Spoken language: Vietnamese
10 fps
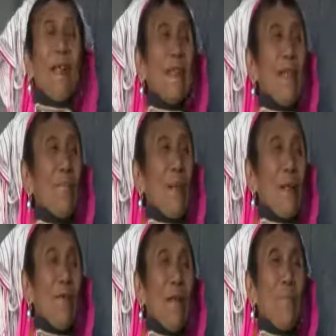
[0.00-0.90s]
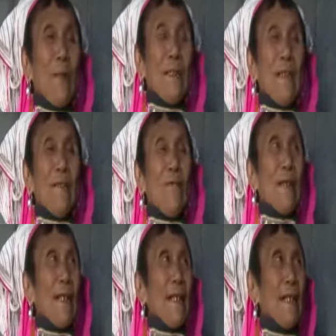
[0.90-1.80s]
họ còn có chiếc cổ bị vòng đồng
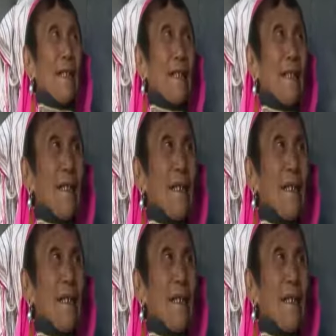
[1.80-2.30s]
kéo dài.